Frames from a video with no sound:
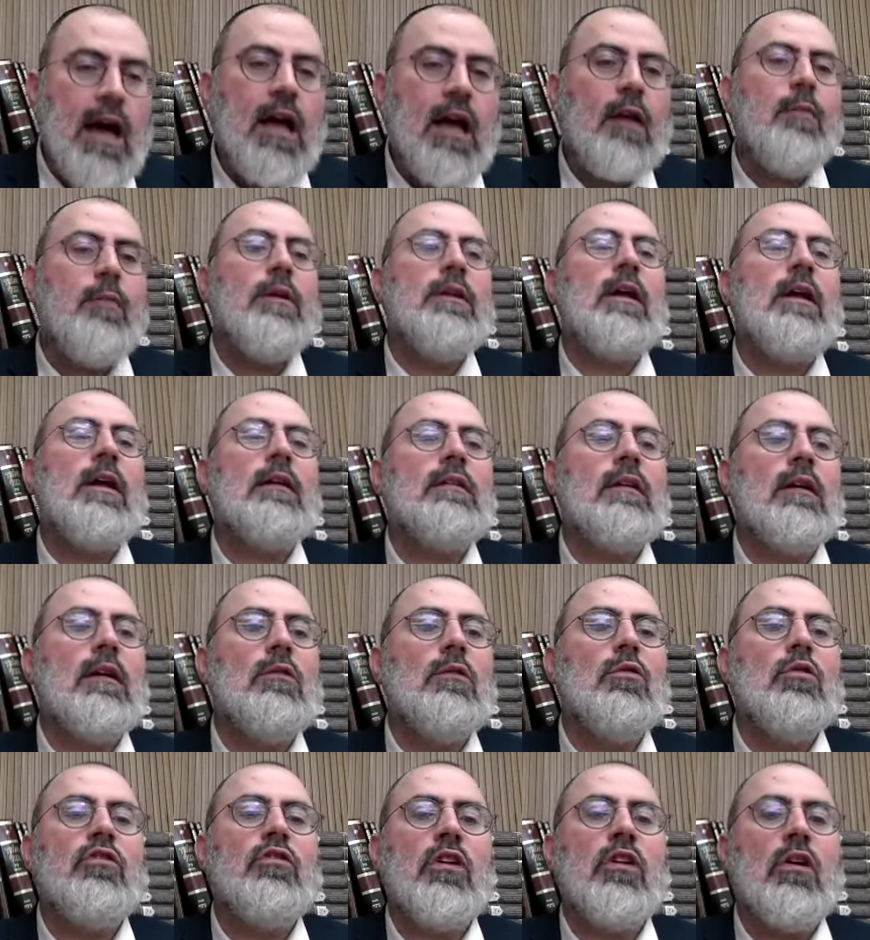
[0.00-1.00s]

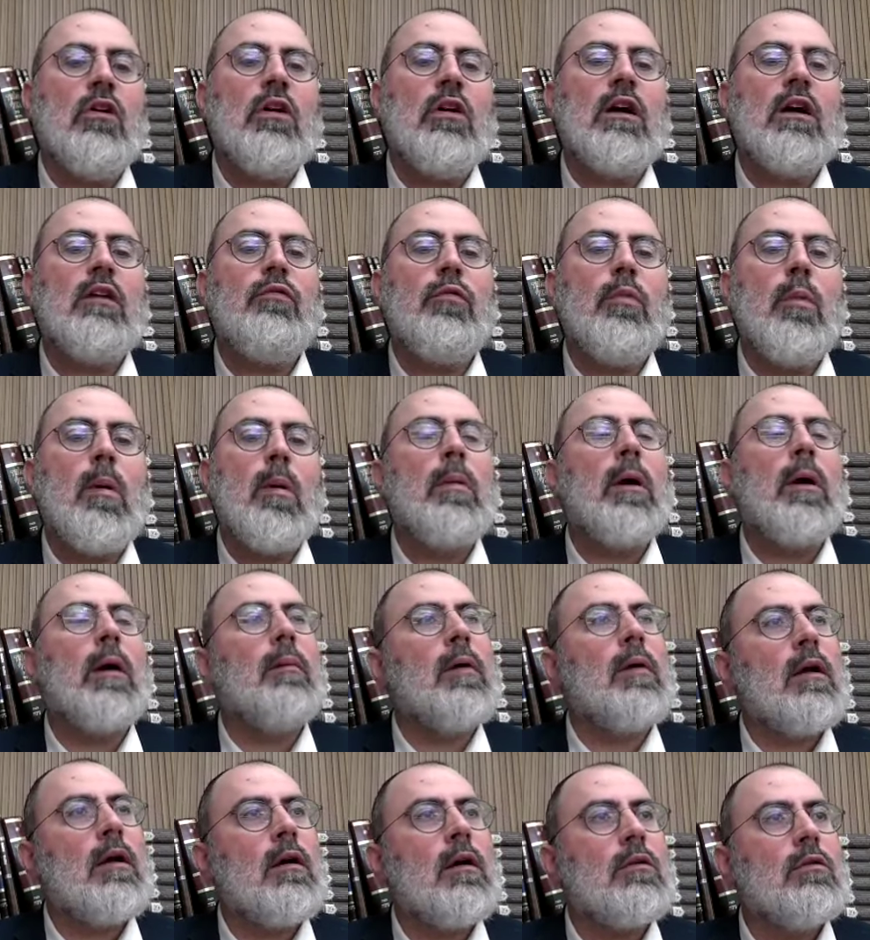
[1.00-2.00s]
karimidatenu ksheoref
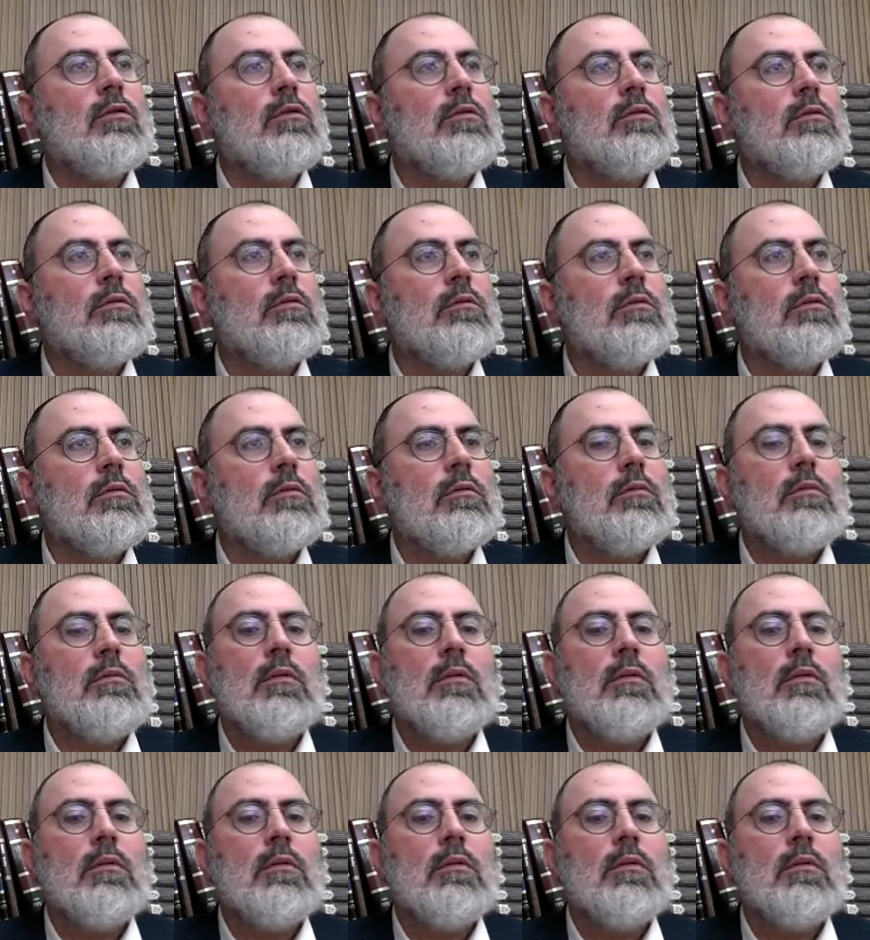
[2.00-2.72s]
mamri menachnu.